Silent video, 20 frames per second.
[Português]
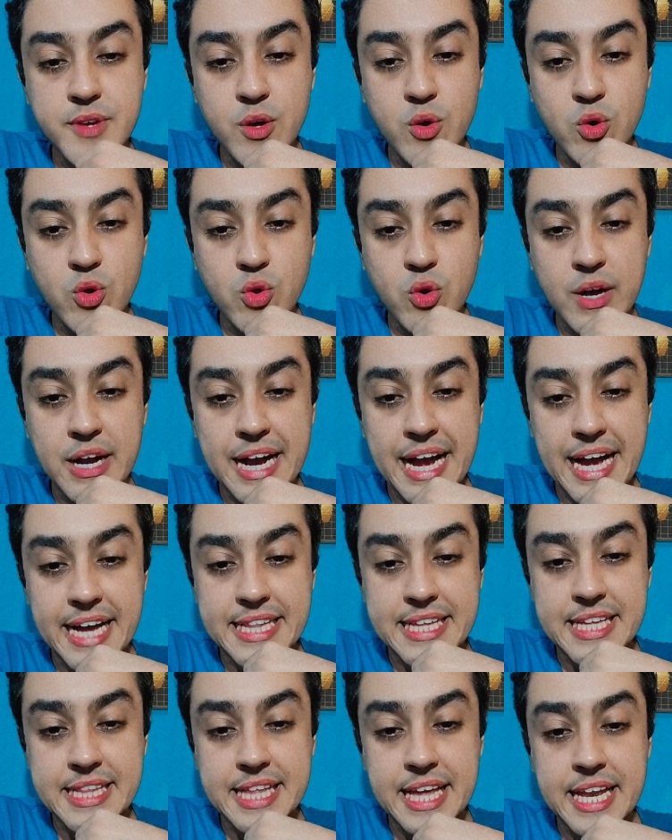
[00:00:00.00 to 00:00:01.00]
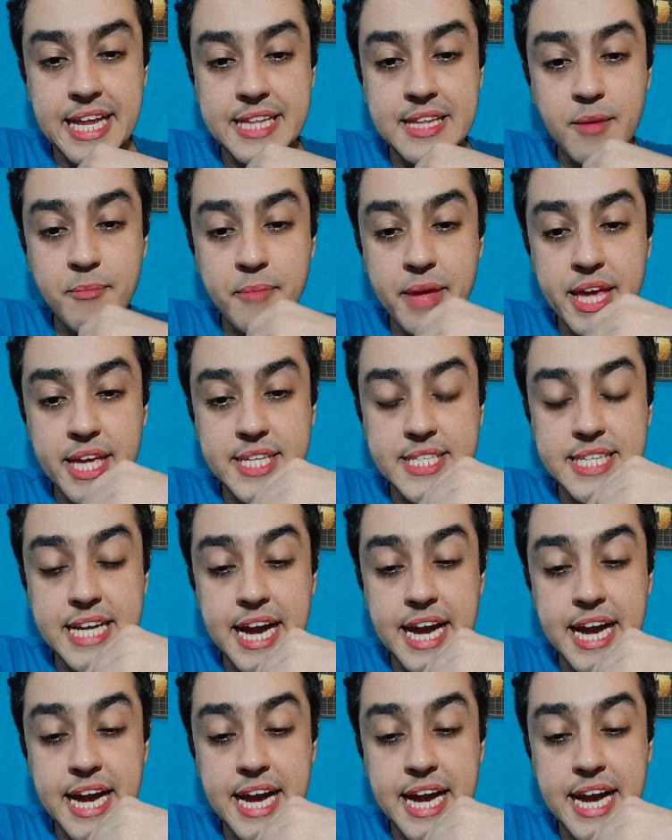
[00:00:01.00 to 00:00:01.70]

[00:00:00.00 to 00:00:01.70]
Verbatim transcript: em colocar detalhadamente